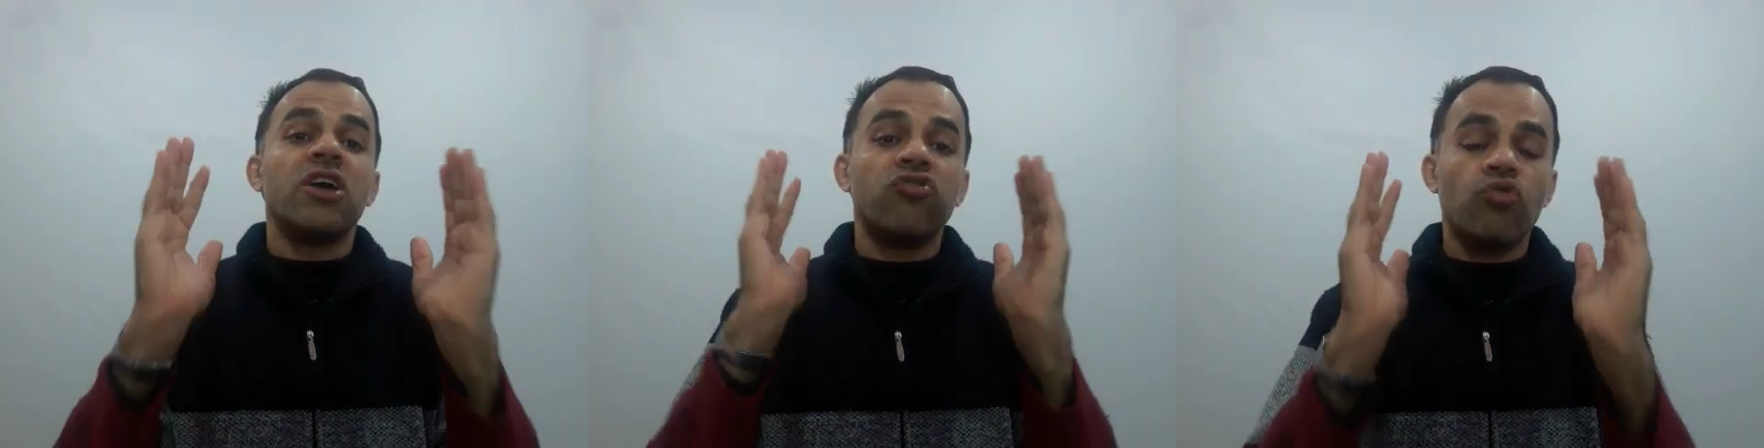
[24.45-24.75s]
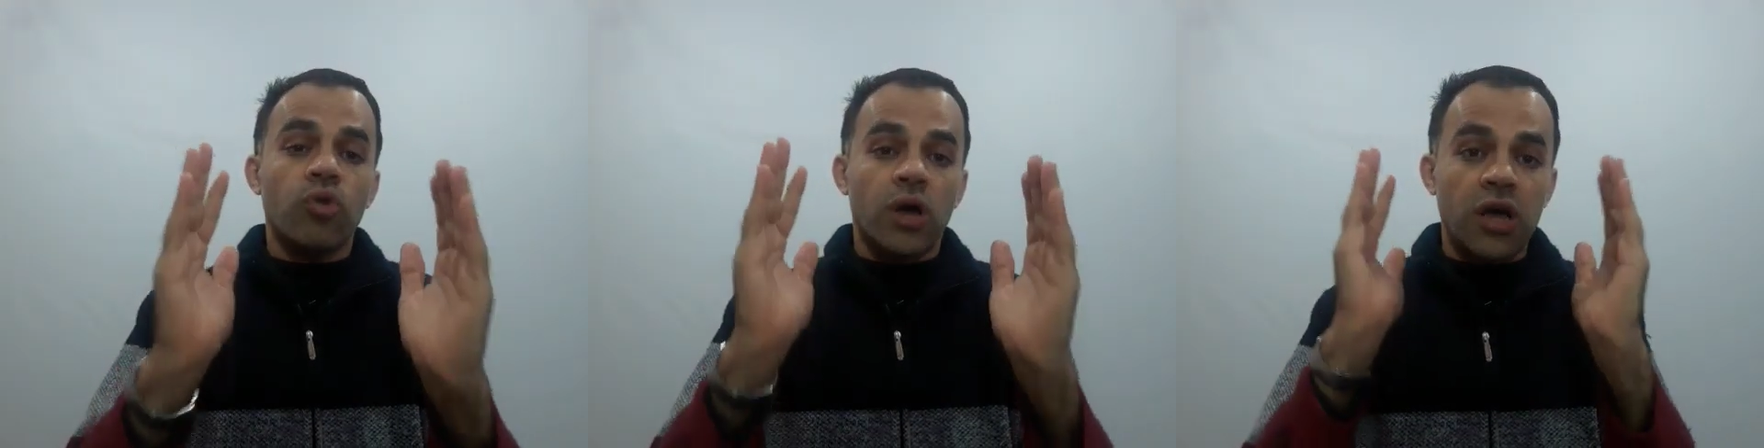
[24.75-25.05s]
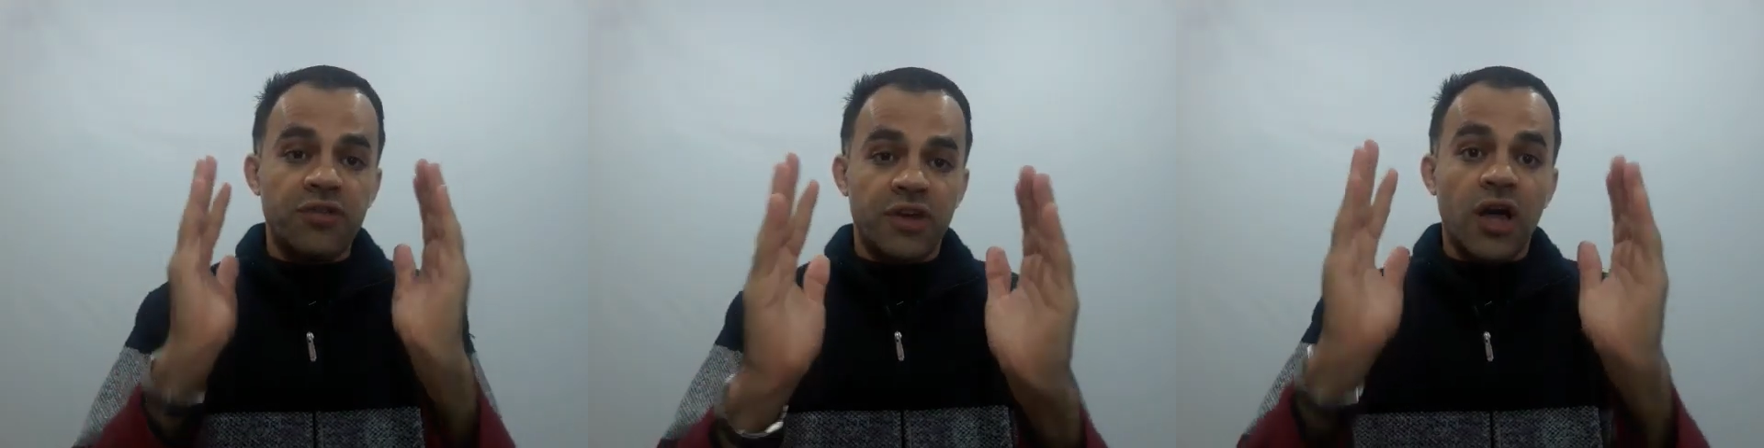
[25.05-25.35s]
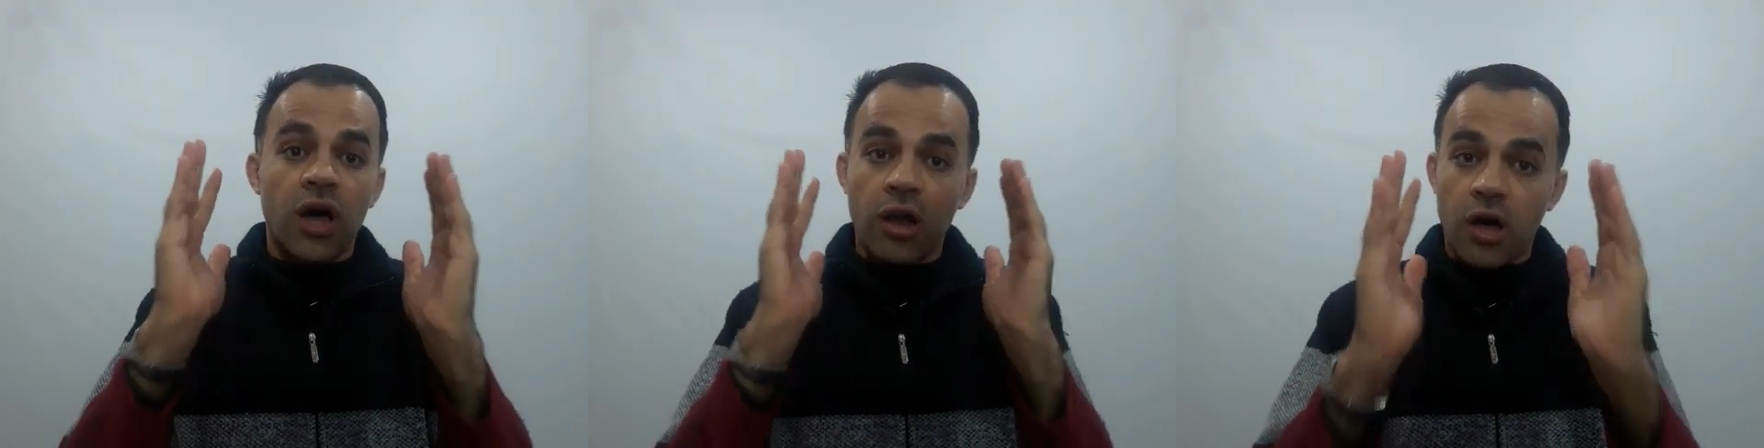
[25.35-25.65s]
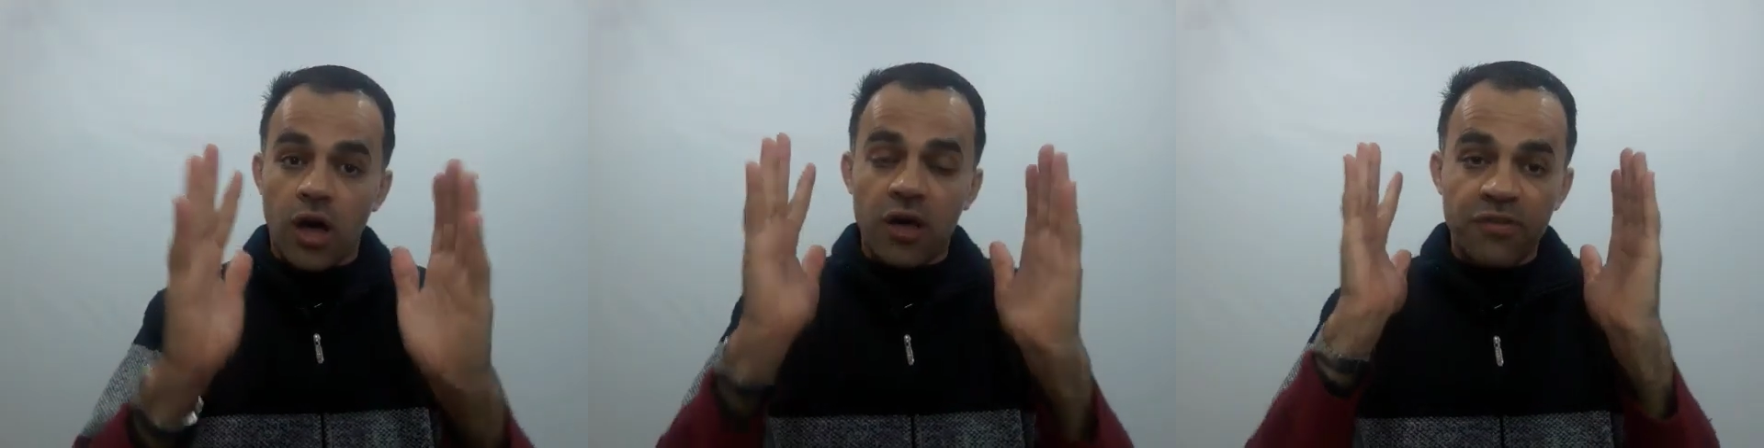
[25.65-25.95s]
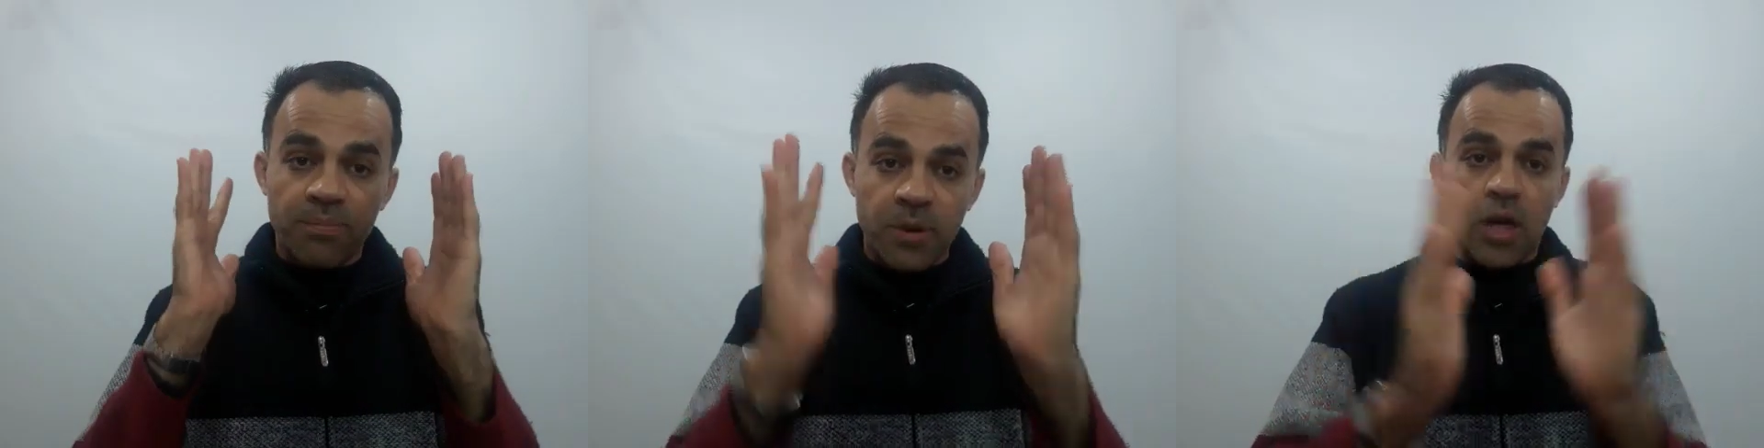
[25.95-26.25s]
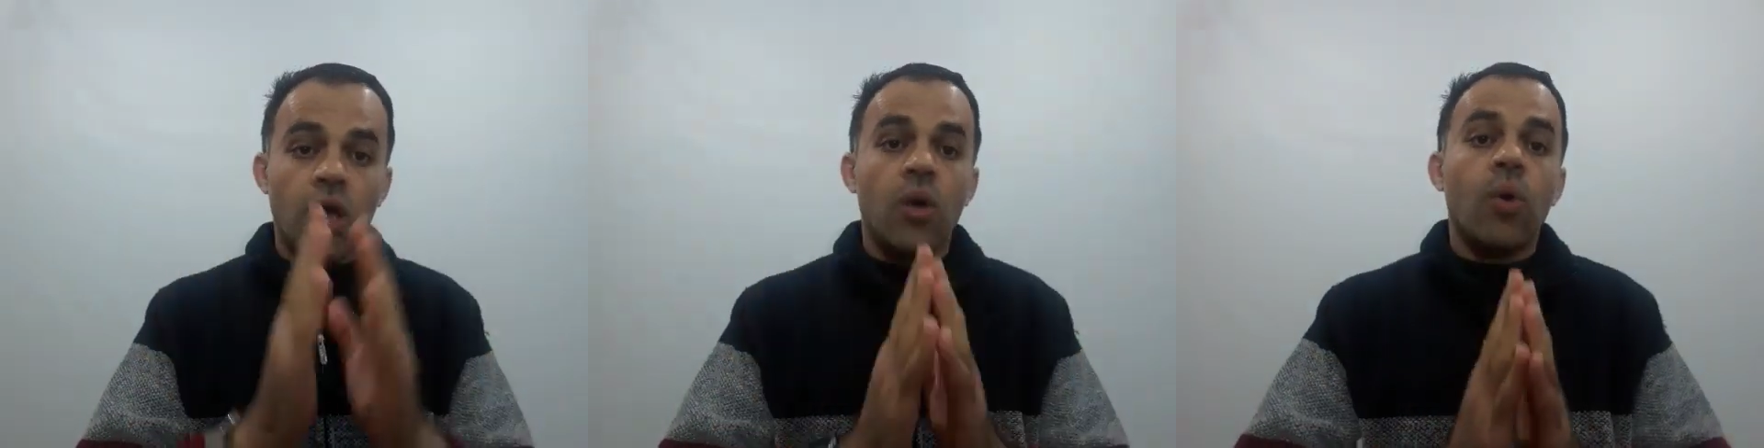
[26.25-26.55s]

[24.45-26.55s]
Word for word: السوق الأزرق الخاص بك